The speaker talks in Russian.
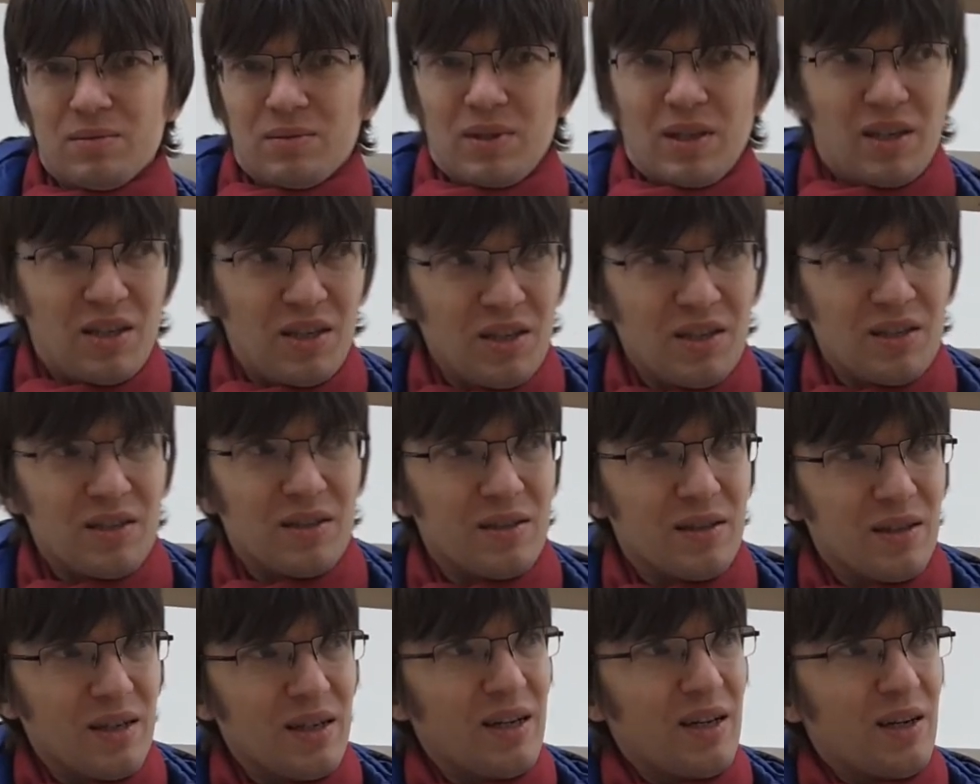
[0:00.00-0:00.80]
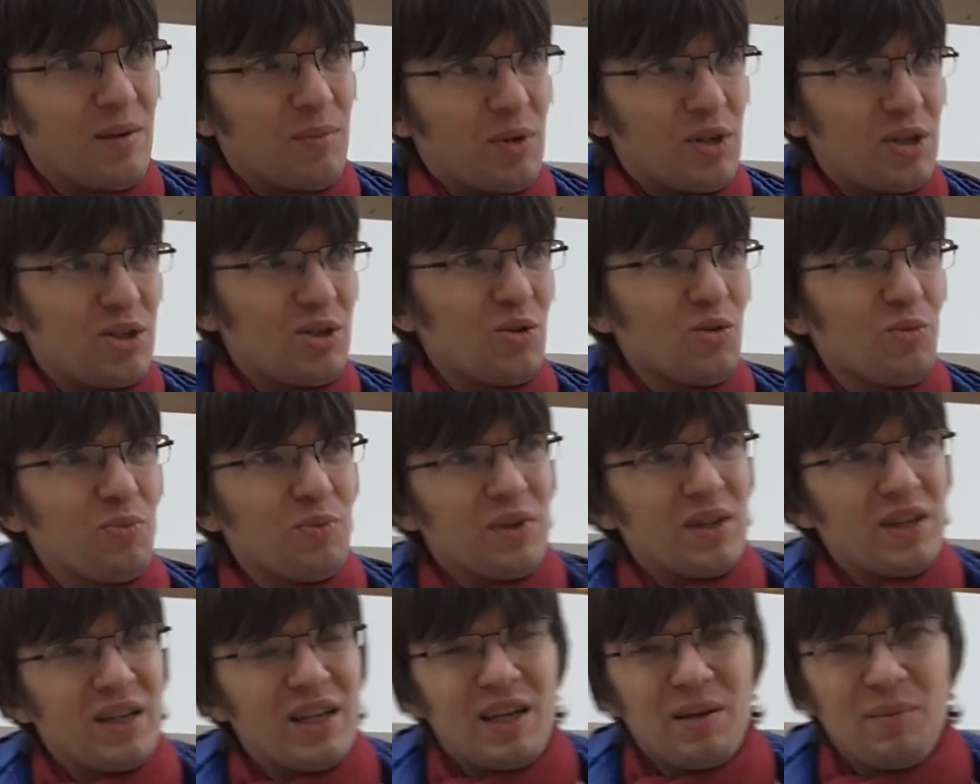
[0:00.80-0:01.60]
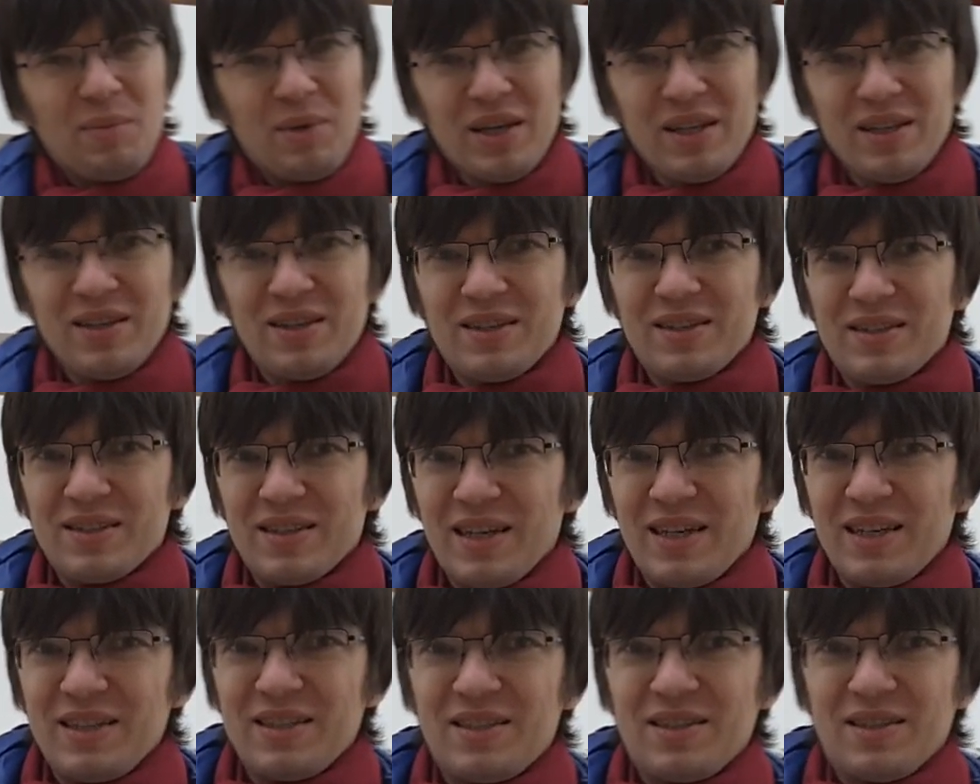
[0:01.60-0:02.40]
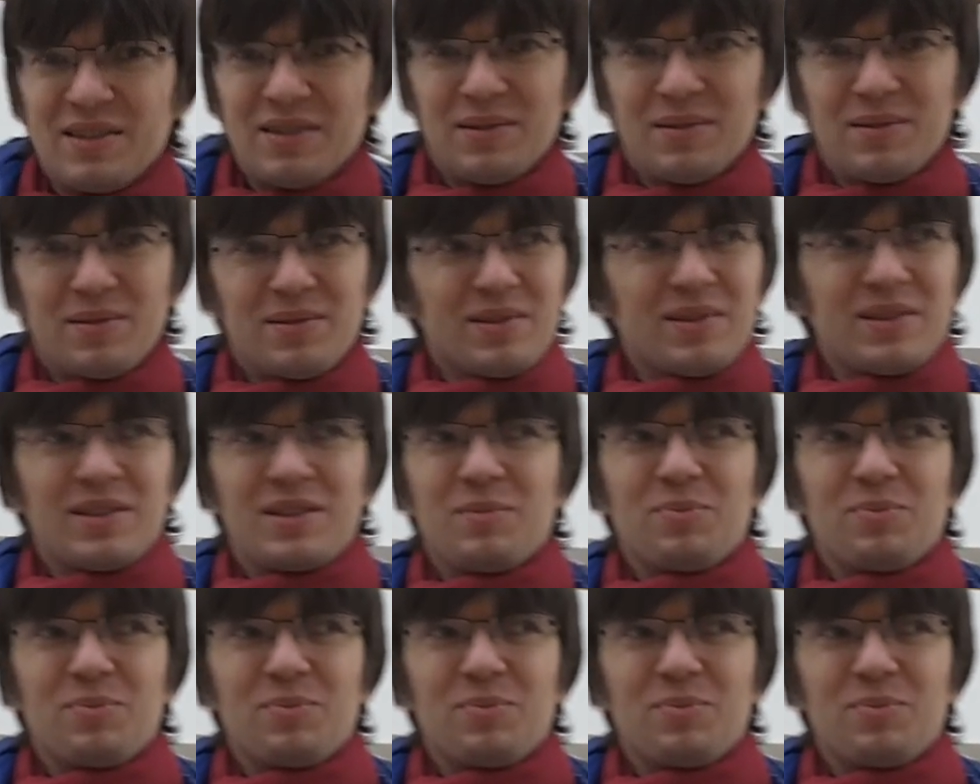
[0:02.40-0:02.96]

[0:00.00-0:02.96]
такие преступные элементы, знаете,